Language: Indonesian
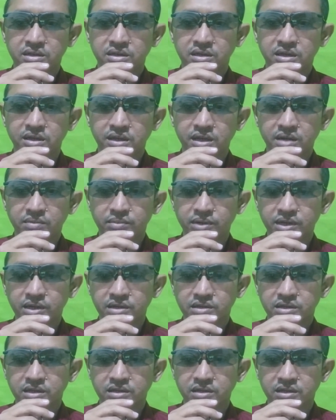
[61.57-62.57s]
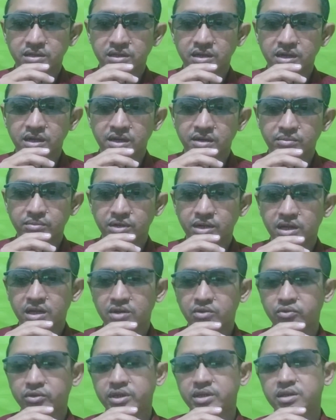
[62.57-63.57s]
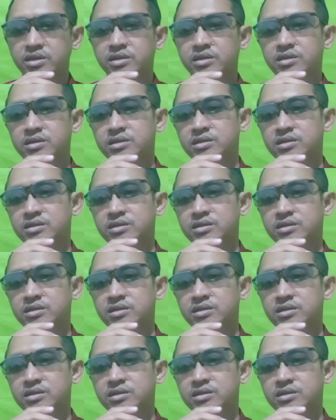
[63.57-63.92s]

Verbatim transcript: dari apa yang saya dengar melalui